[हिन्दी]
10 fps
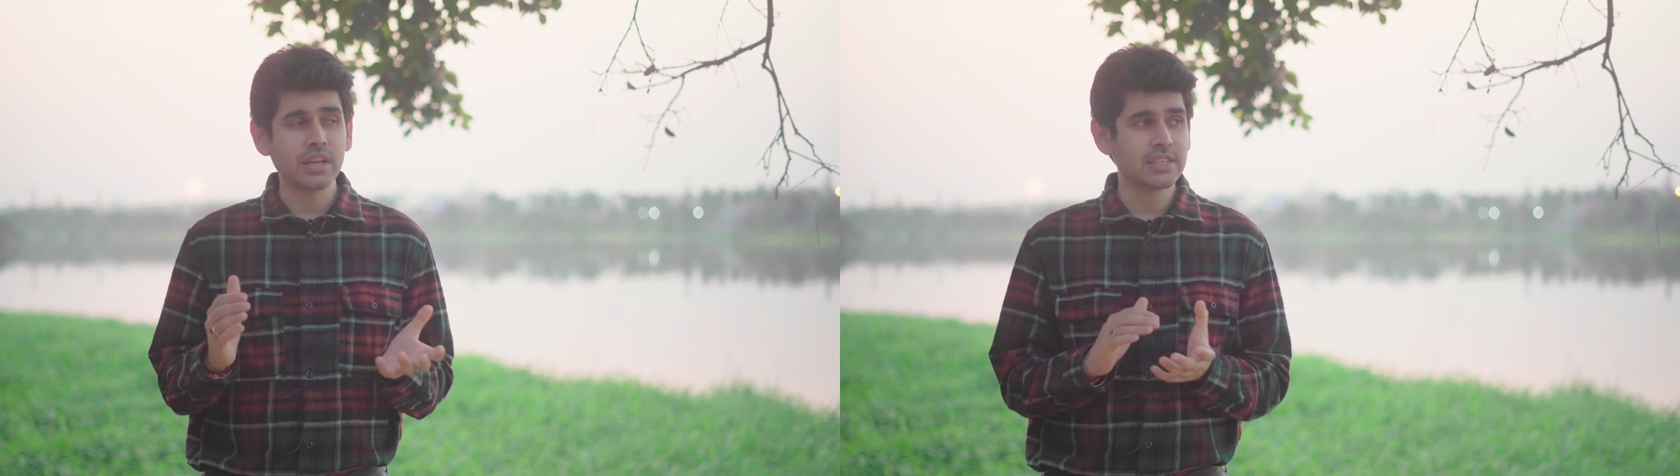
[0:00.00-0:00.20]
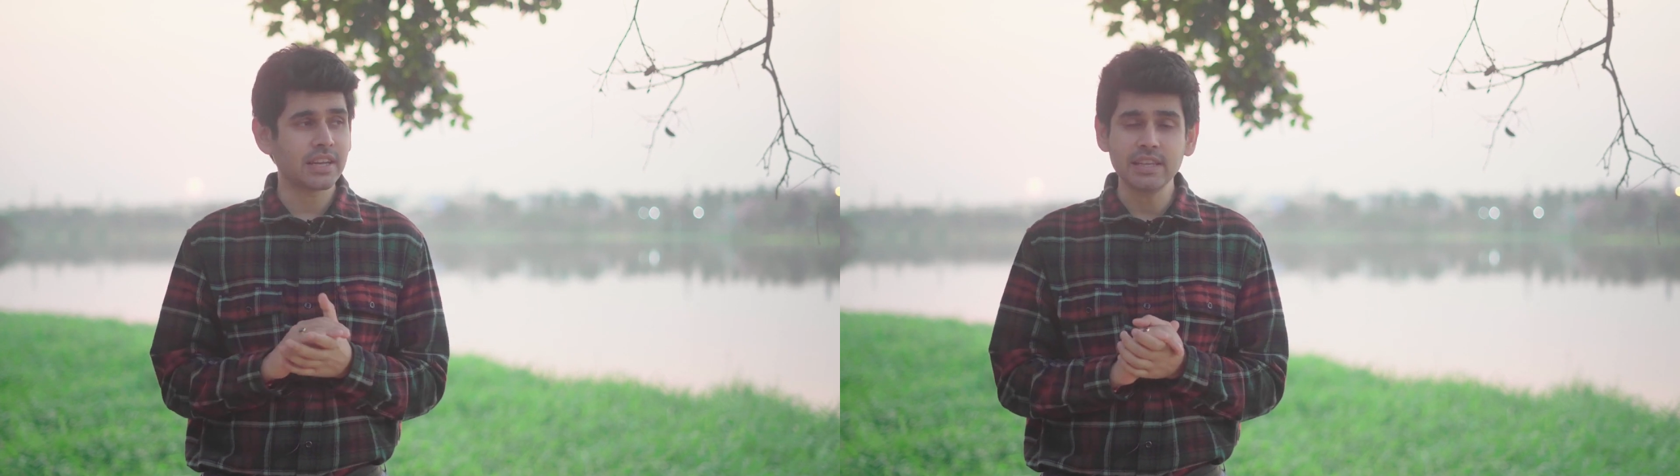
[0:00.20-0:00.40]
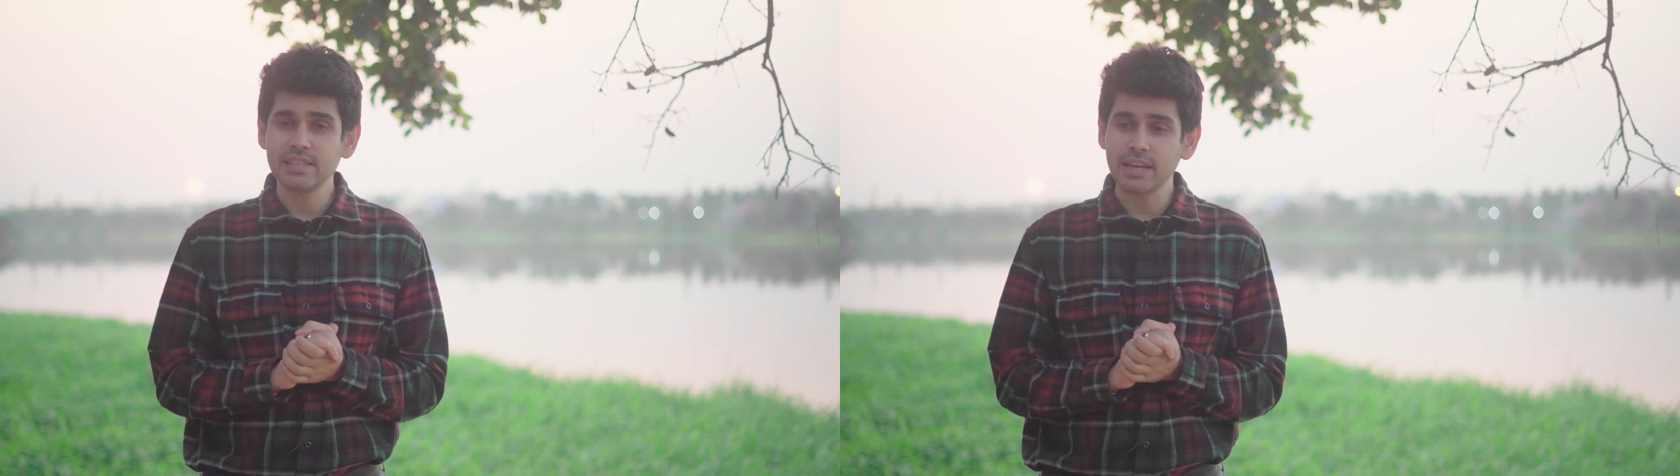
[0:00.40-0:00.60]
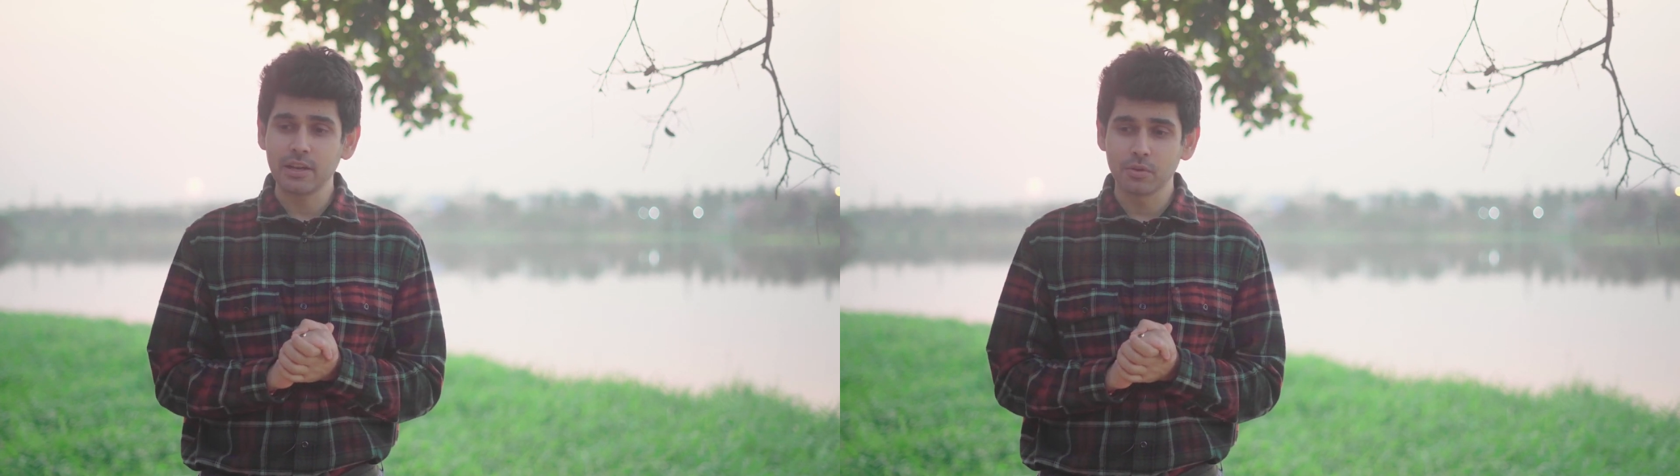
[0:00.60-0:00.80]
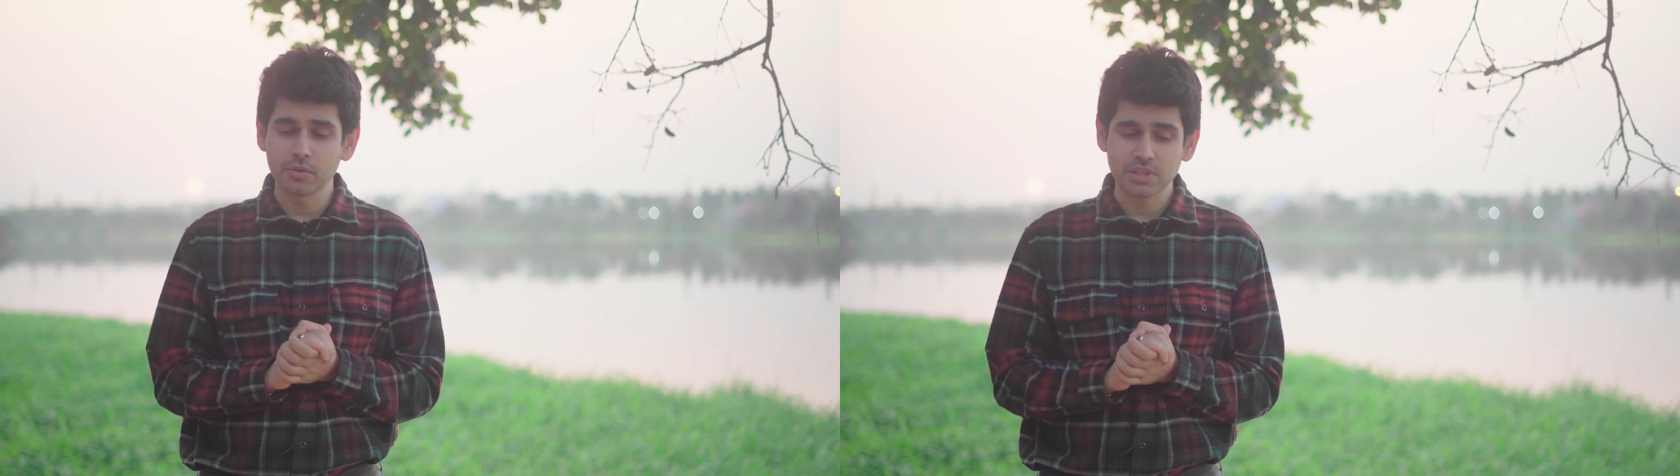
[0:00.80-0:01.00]
ऐसे कई
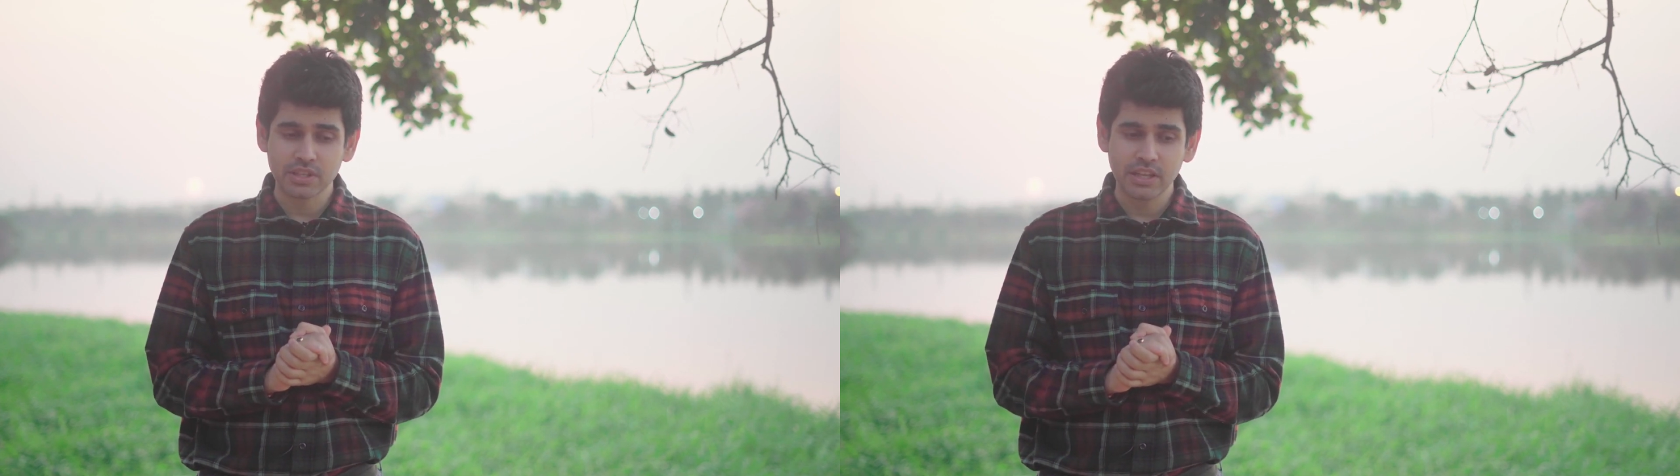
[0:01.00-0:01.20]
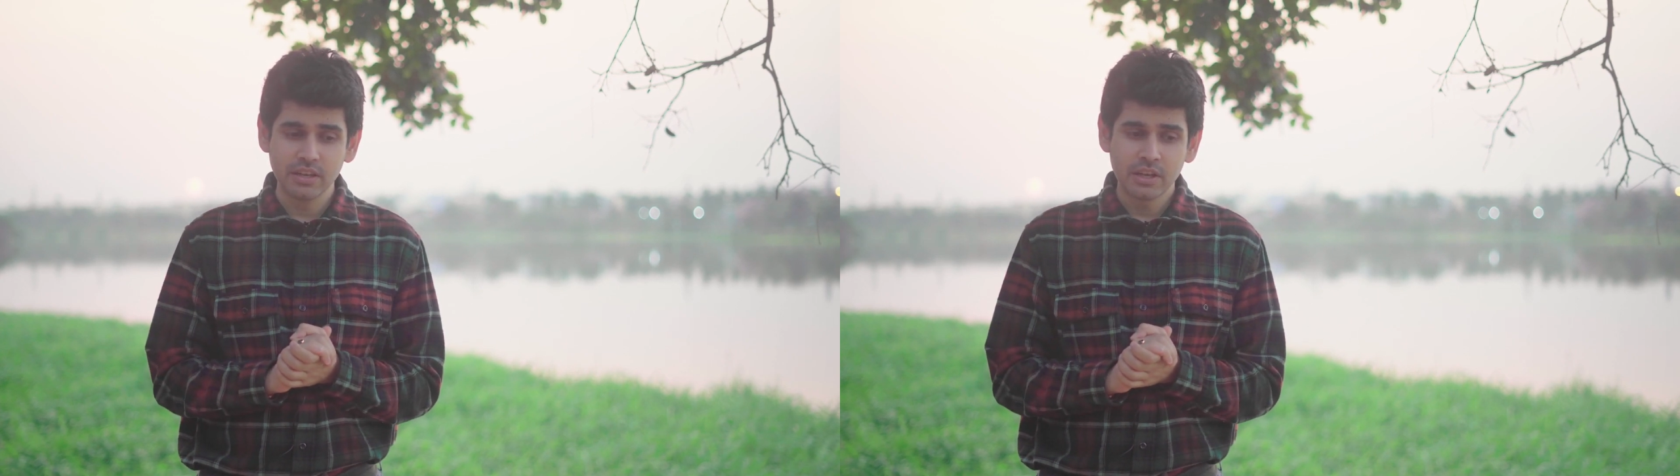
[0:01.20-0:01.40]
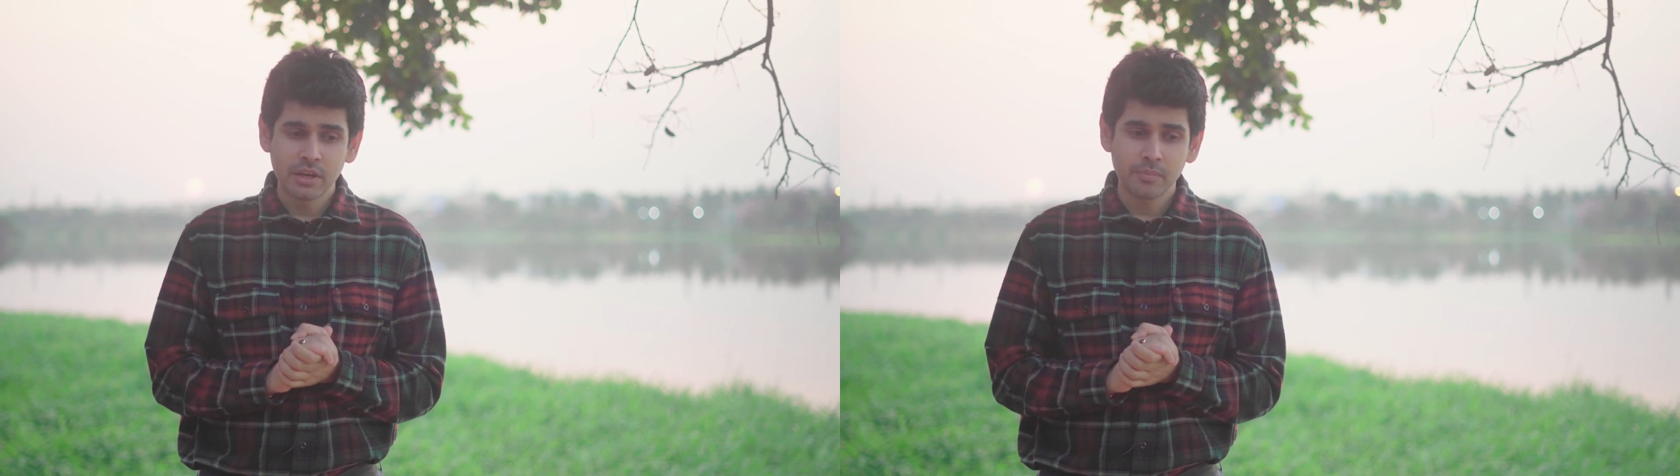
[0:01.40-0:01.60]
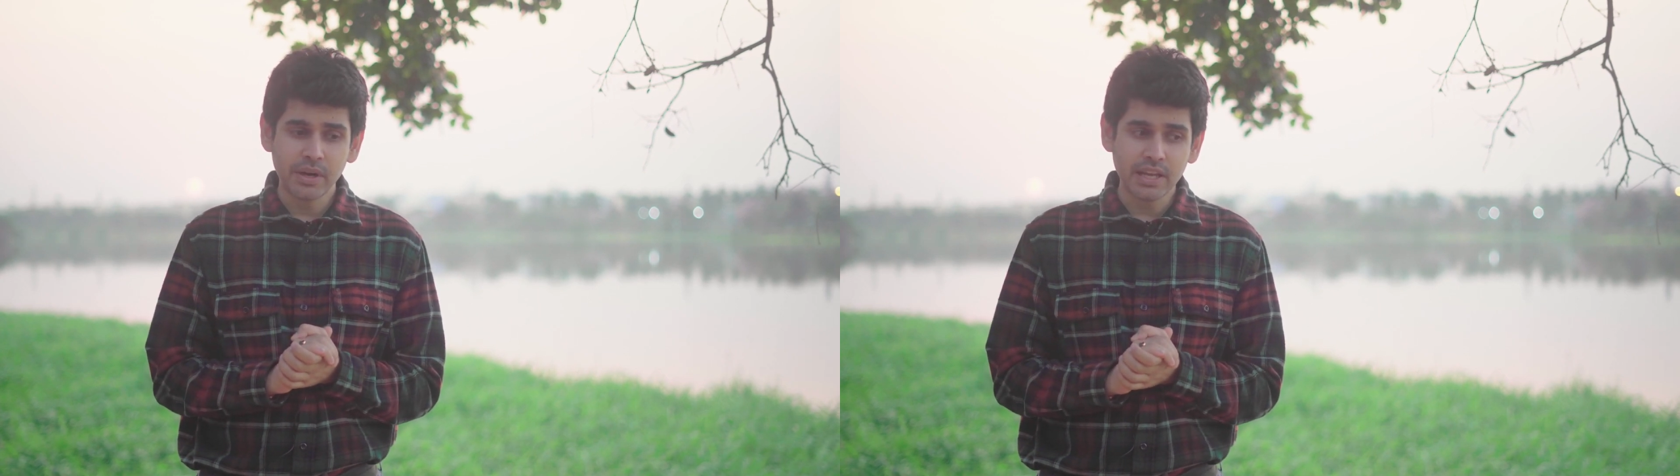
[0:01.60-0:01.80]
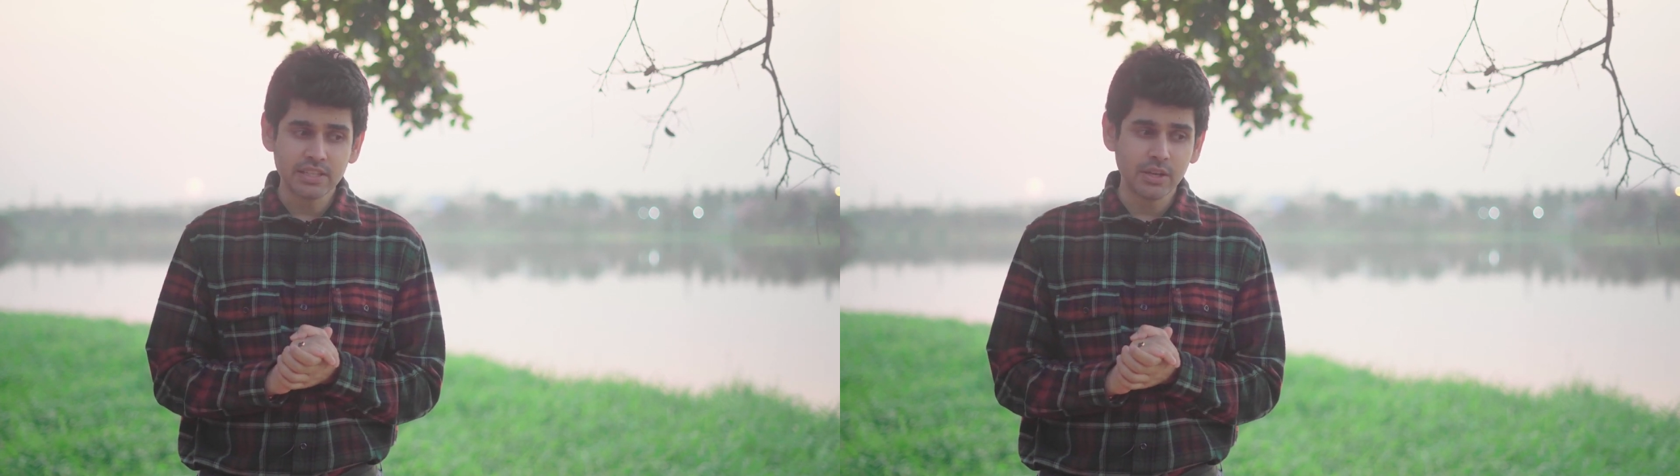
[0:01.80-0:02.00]
सारे लोग हो सकते हैं
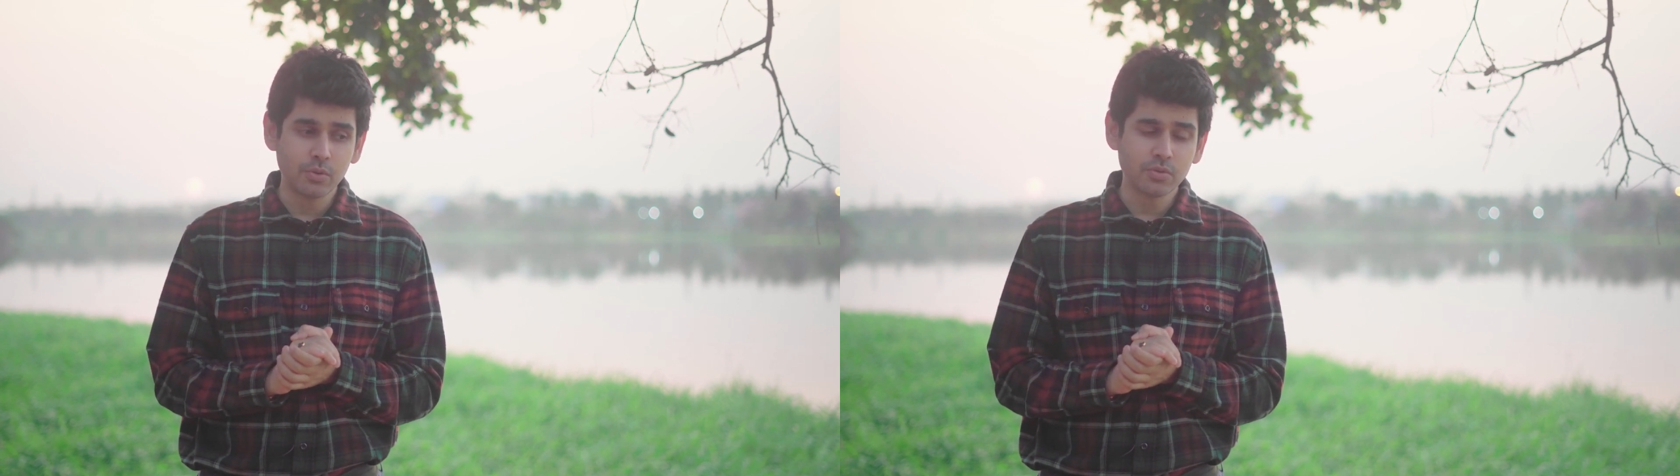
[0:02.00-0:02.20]
बट ऐसे